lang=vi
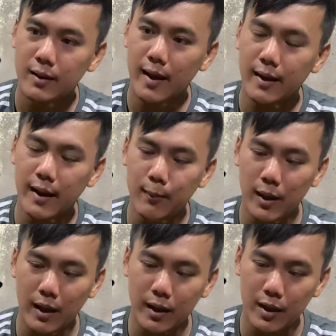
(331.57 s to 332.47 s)
Đây cây
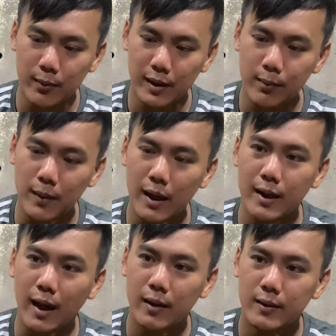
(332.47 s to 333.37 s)
mai hai mươi chín bê
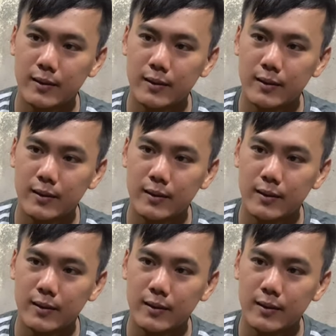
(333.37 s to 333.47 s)
nha.